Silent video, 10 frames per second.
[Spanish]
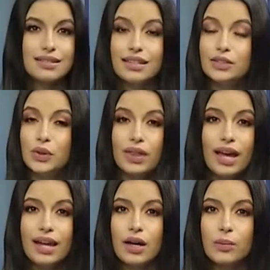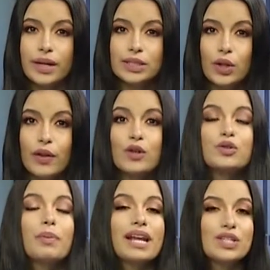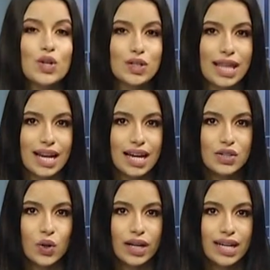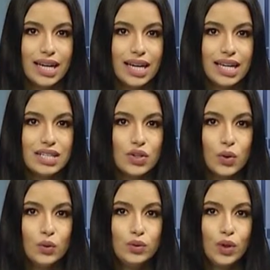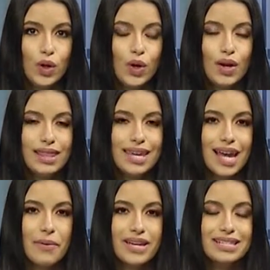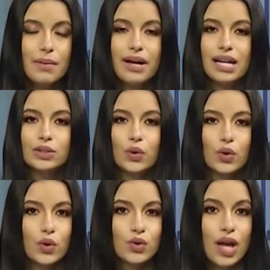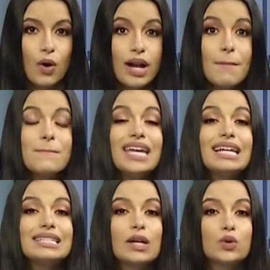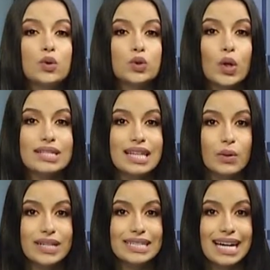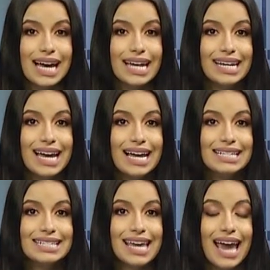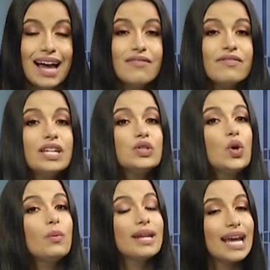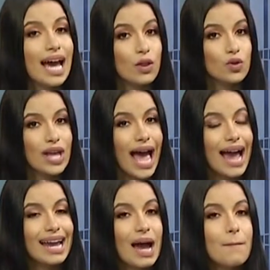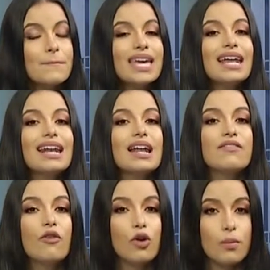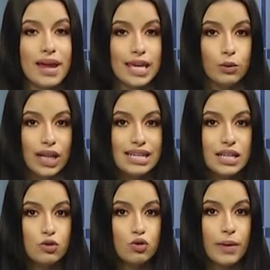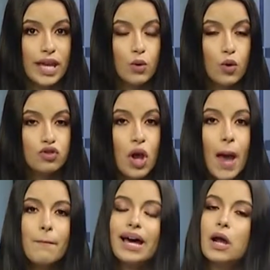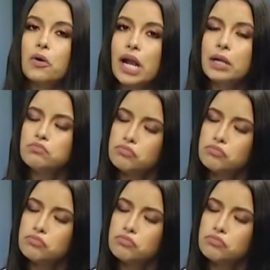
Sin duda, el aumento de los precios de la gasolina es un dolor de cabeza para todos. Ahora miles de conductores de nuestra área se han visto obligados a cambiar la forma en que utilizan sus vehículos para ahorrar